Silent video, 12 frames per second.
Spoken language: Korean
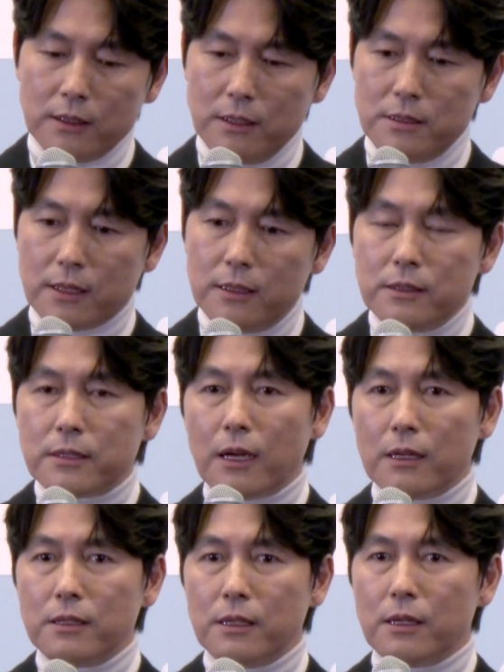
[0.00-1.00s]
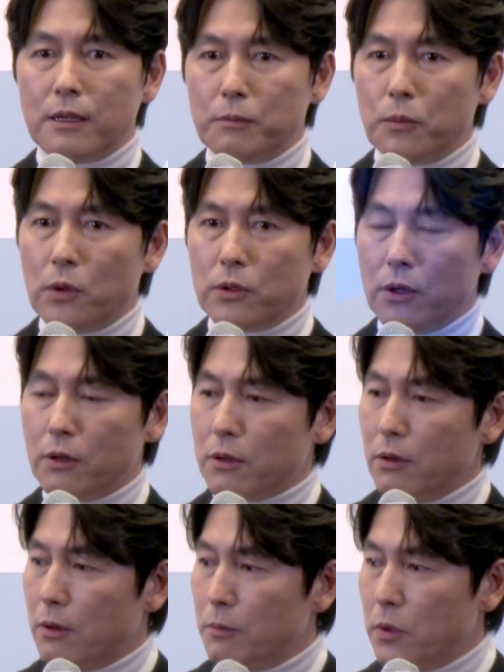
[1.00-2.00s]
근데 이제 그 사이에
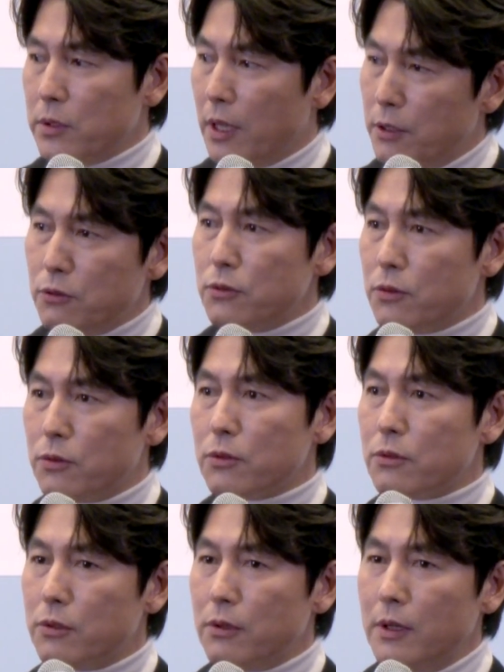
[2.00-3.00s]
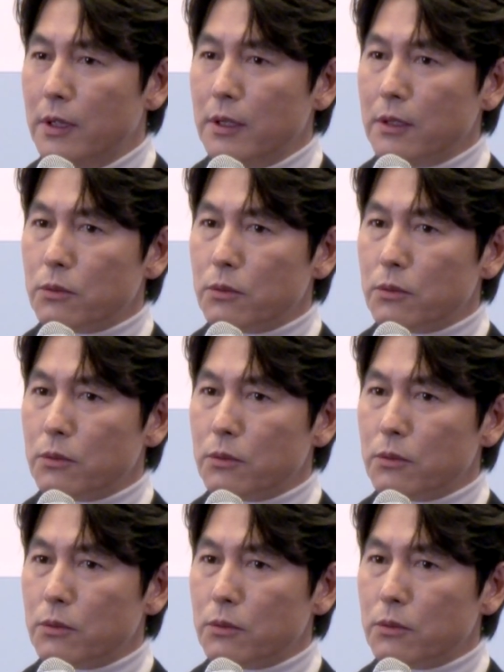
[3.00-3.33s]
여러 예능도 그렇고